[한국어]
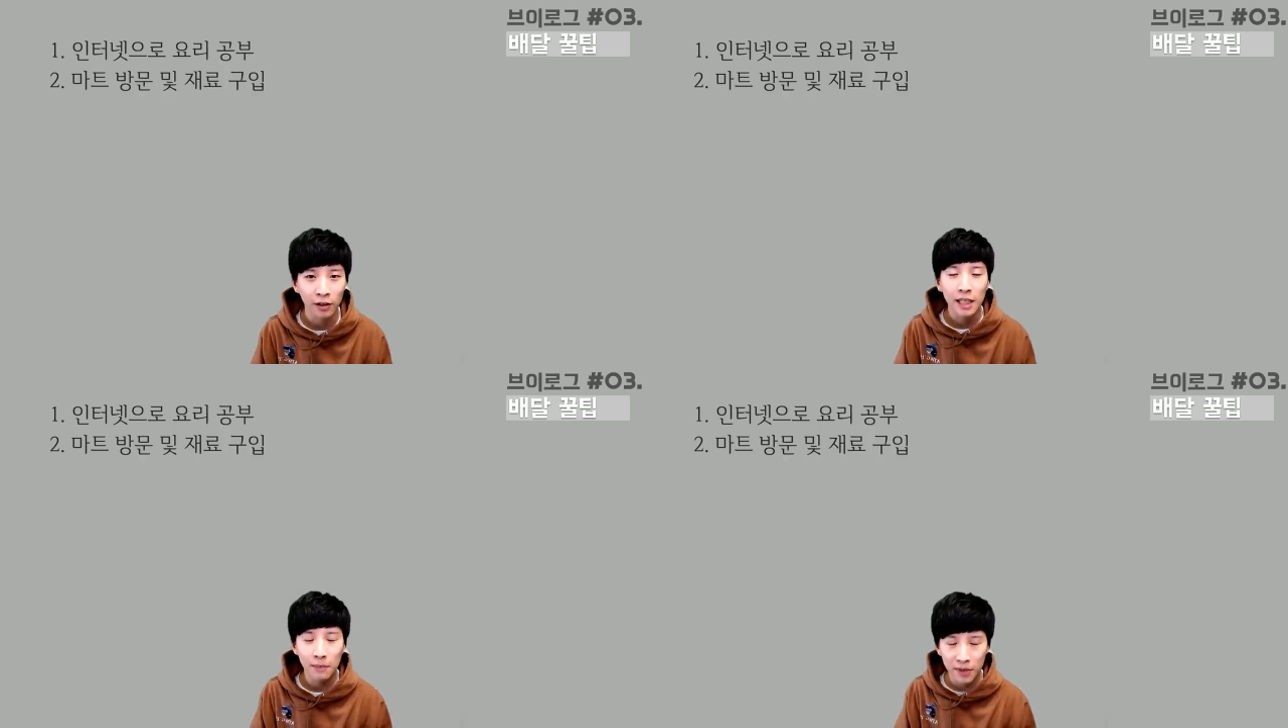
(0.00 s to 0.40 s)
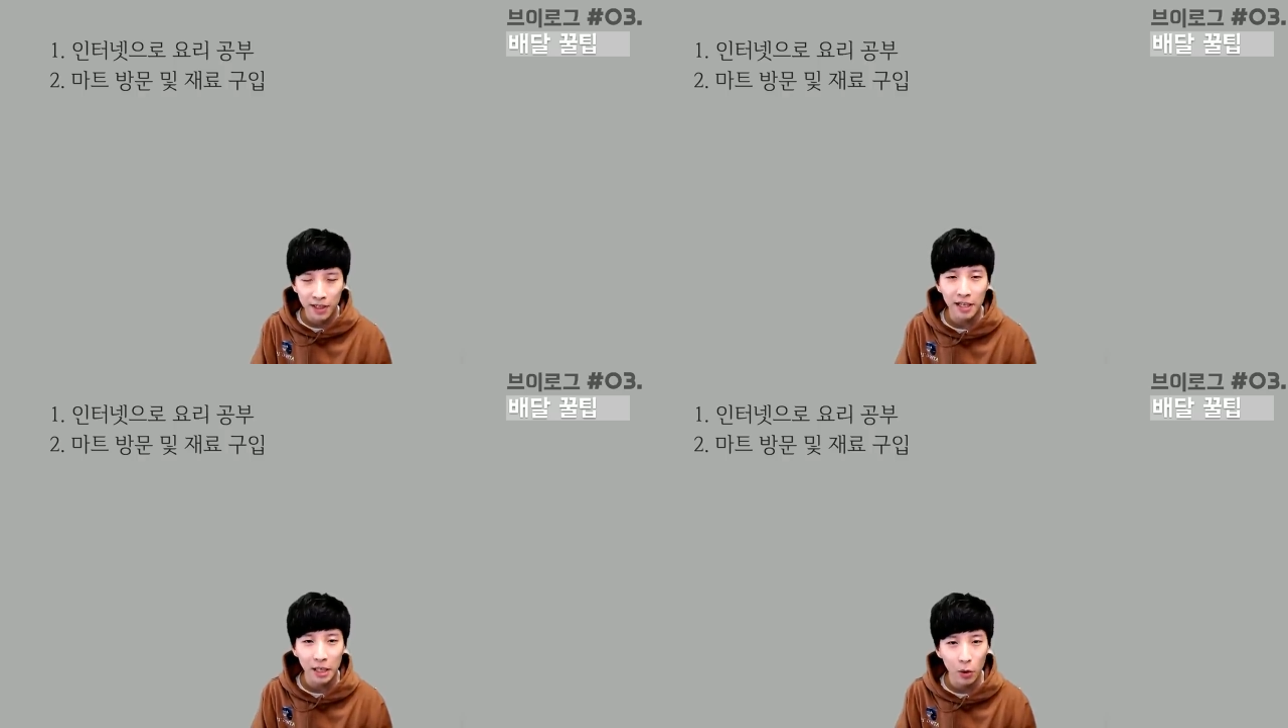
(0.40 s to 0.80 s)

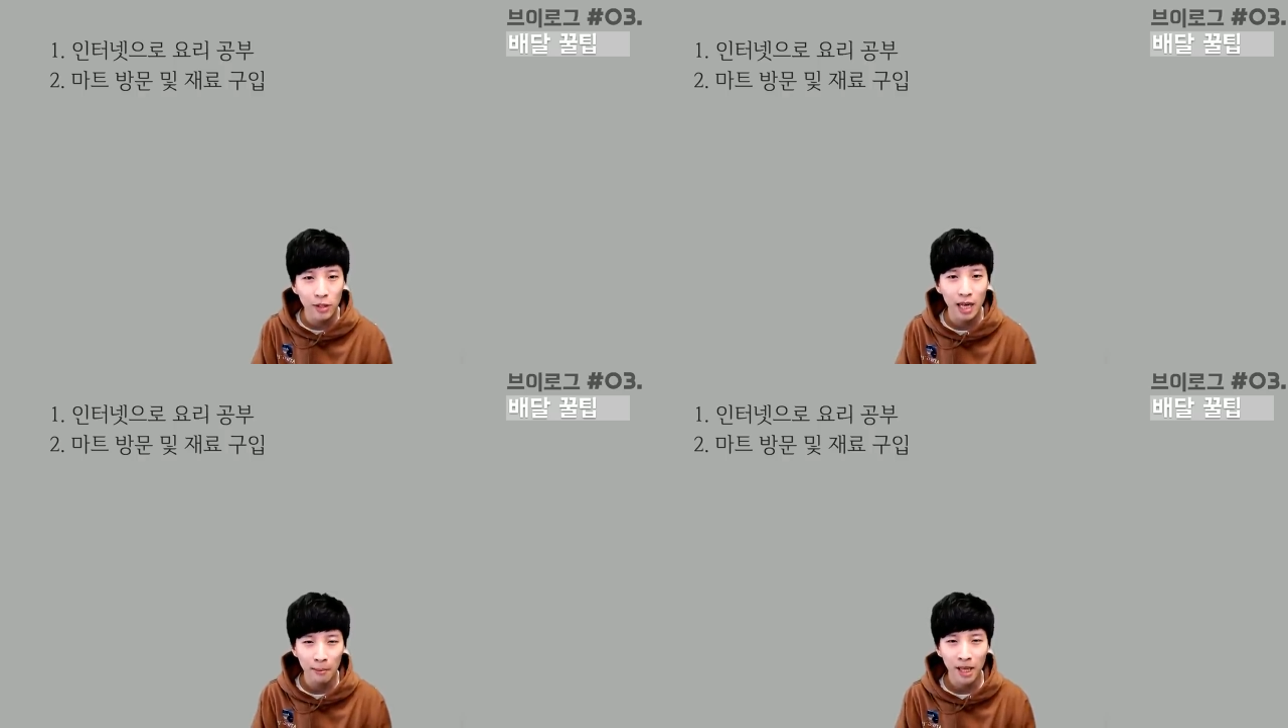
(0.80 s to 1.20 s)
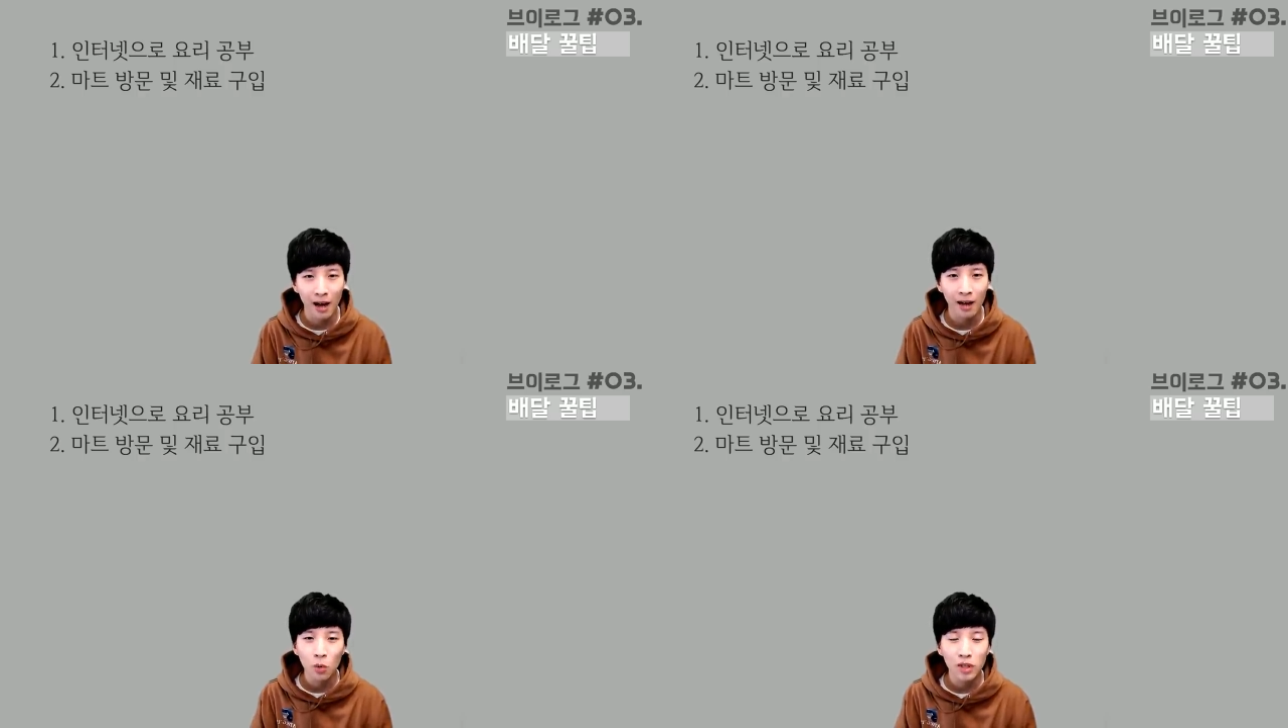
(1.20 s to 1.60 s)
힘들게 재료를
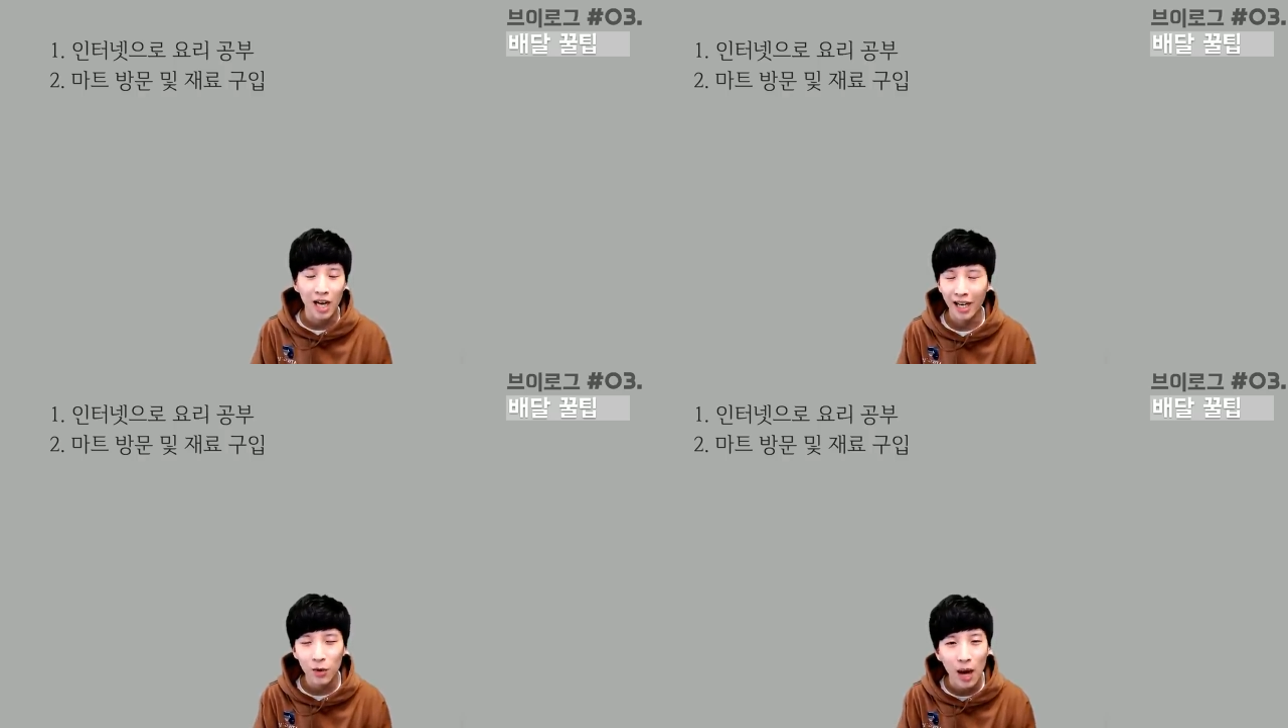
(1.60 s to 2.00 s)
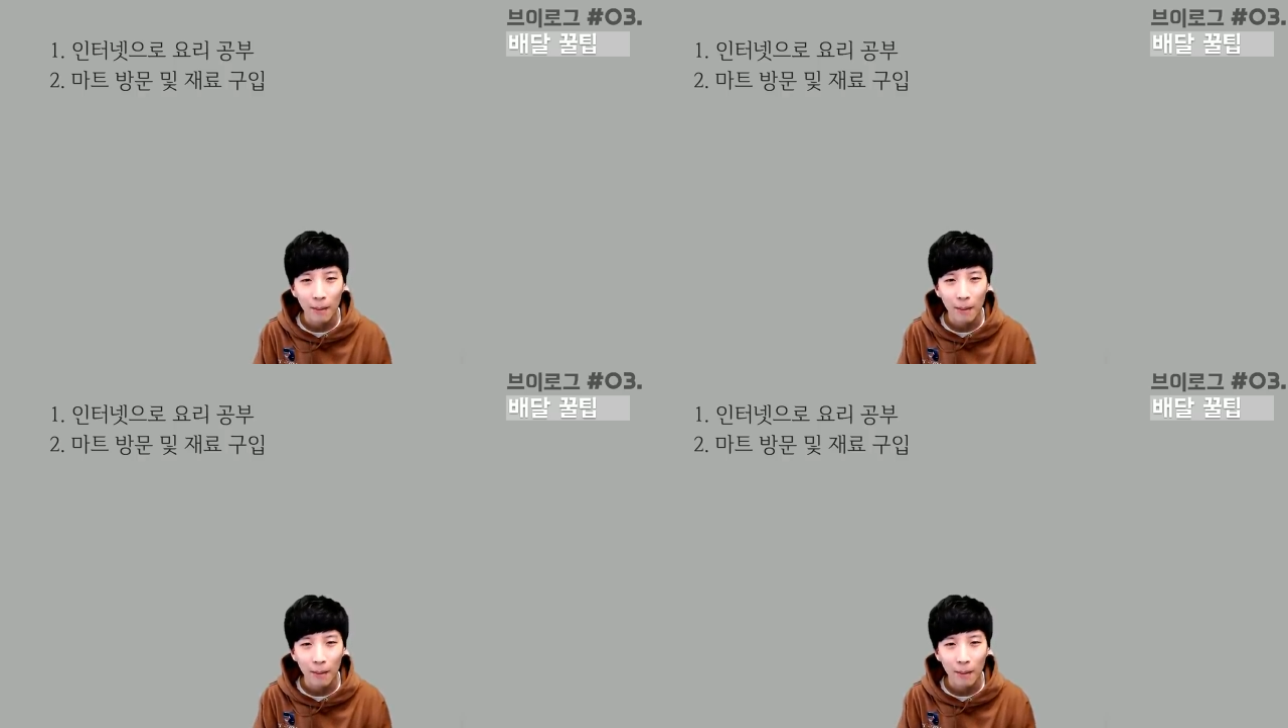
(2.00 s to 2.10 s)
삽니다 또 작게도